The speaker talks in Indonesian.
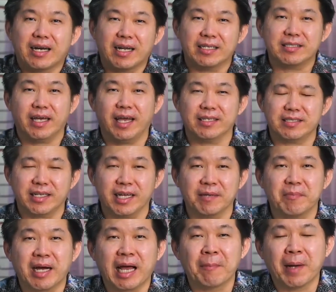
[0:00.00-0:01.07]
karena saya sering
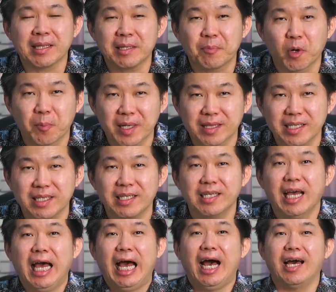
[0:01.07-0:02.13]
mengamati
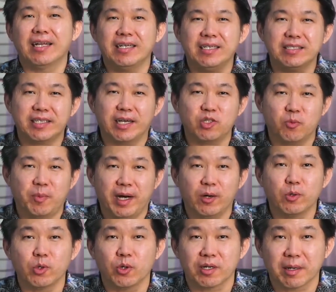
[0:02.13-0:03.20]
properti, hari ini saya coba
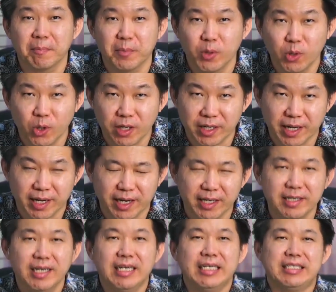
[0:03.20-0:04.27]
urun rembuk, ya
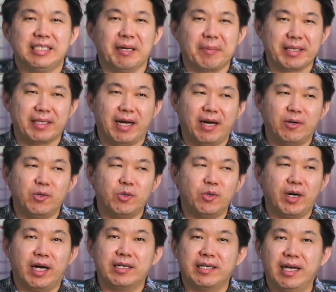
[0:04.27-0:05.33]
kan? Siapa
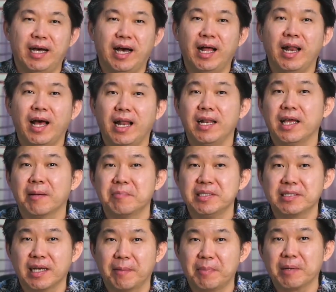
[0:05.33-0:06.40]
tahu ada hal-hal yang
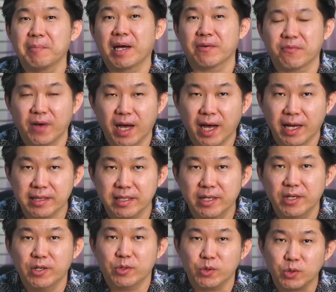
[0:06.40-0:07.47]
bisa bermanfaat
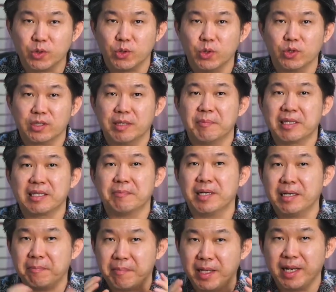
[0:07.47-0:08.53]
untuk
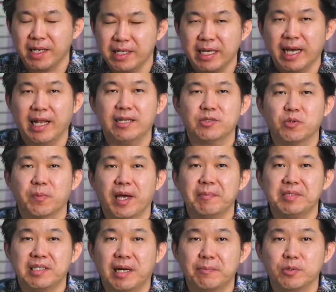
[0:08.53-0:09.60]
teman-teman milenial supaya
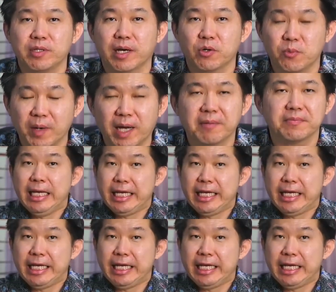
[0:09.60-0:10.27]
bisa punya rumah.